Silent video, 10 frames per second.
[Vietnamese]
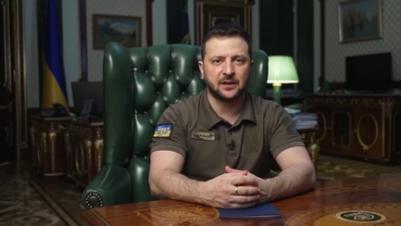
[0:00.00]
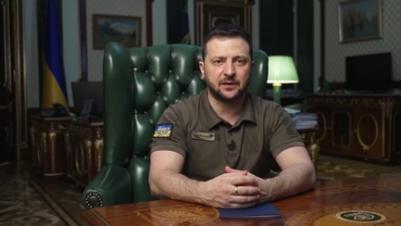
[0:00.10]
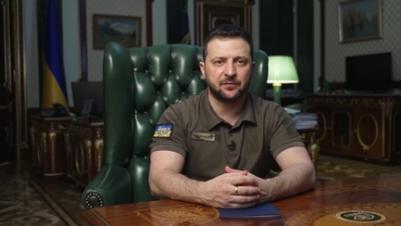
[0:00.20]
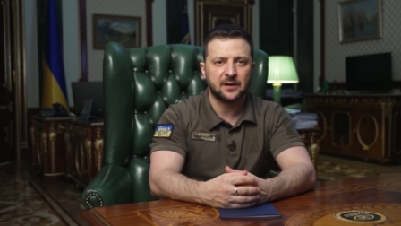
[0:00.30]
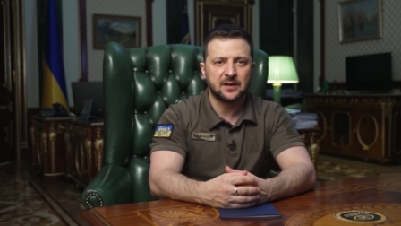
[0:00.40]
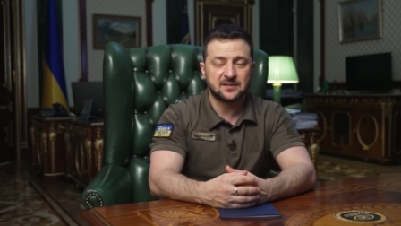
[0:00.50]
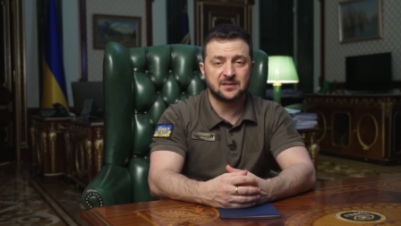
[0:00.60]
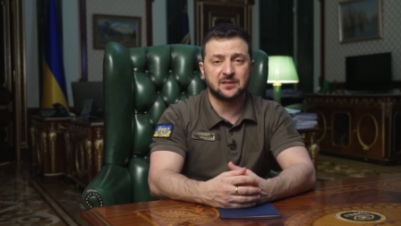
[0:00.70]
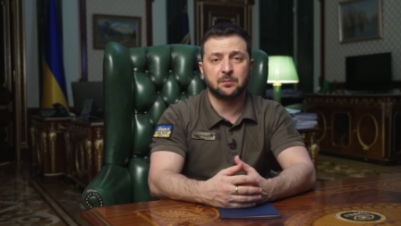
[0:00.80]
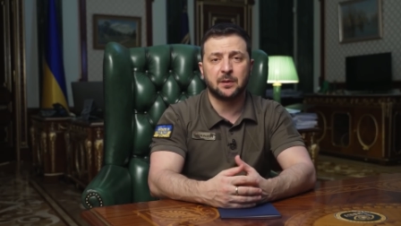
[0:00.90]
Những tuần
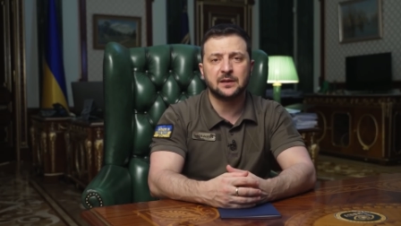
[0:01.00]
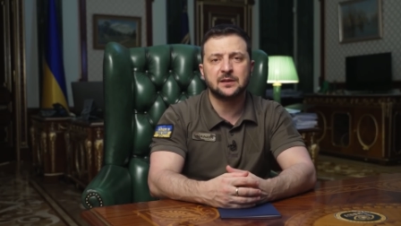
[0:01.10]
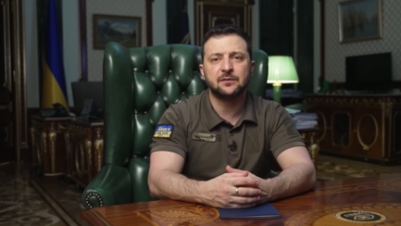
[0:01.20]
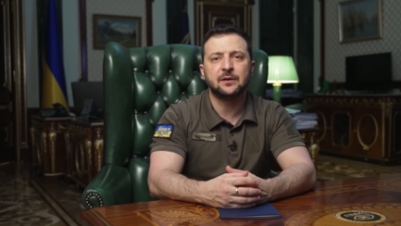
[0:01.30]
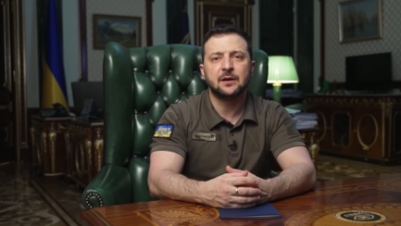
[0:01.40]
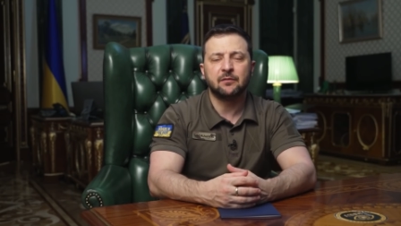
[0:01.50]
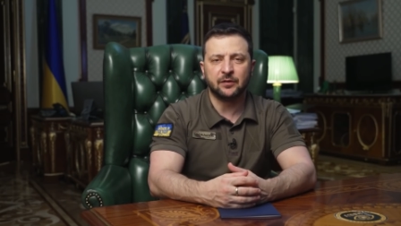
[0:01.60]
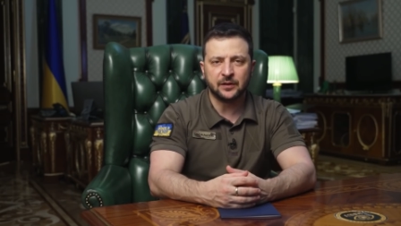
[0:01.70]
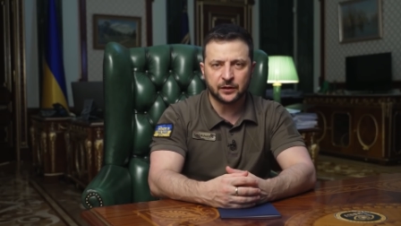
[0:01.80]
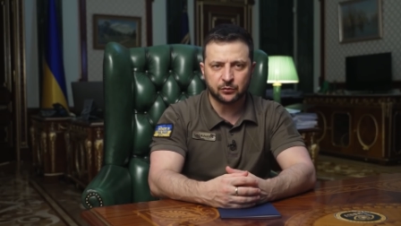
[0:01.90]
tới của cuộc chiến sẽ
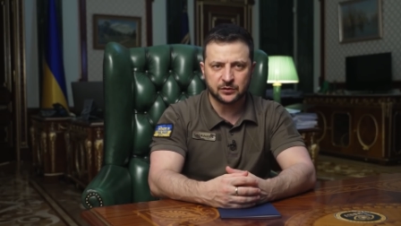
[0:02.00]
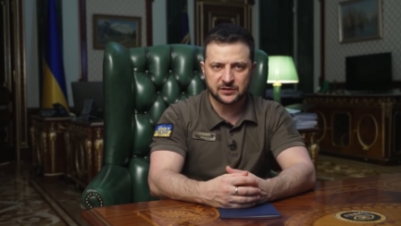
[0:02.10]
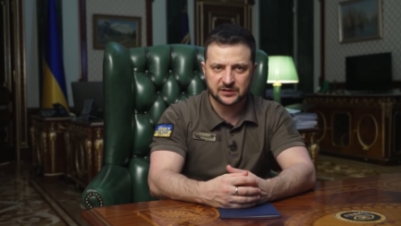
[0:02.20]
khó khăn.